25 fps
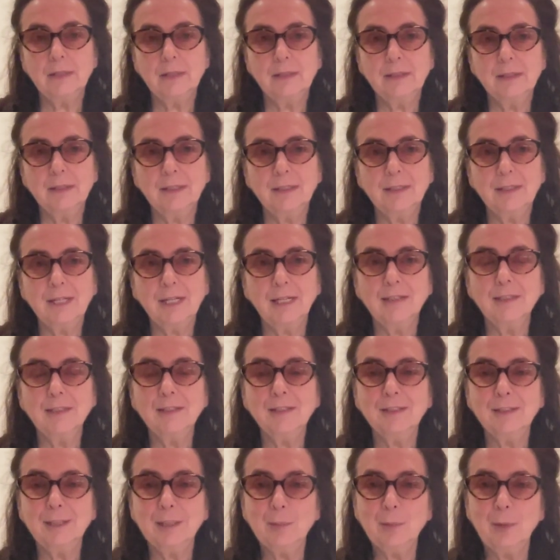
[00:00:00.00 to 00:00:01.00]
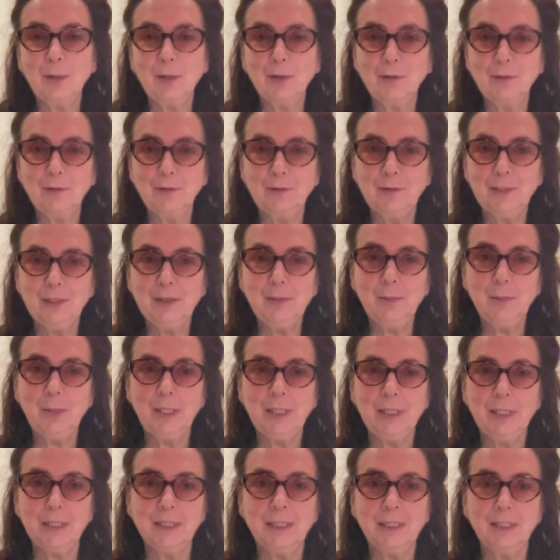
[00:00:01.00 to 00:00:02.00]
dann kann ich dem auch viel
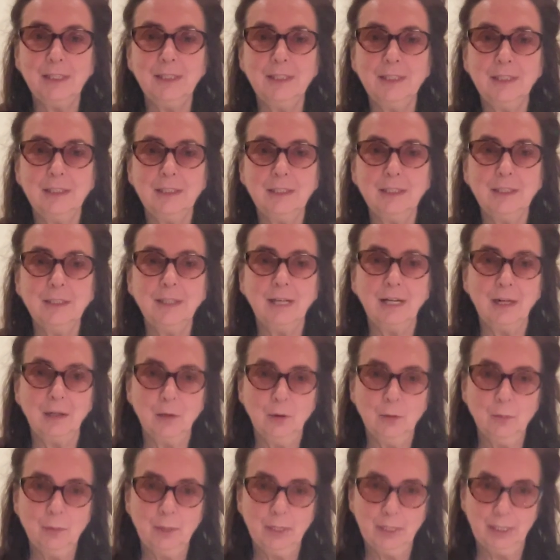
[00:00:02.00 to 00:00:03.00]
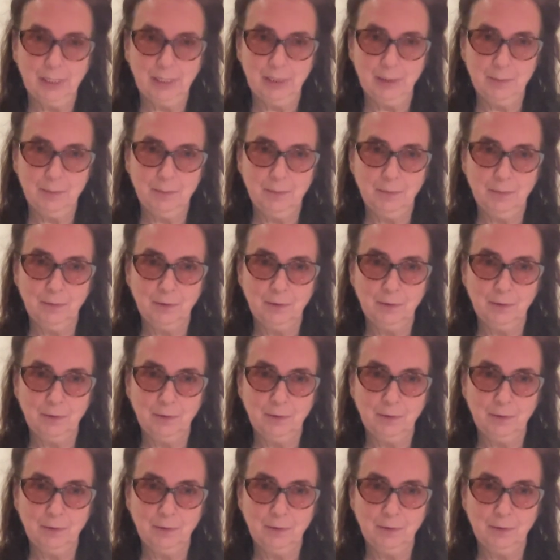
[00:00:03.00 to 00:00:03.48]
mehr innerlich Raum geben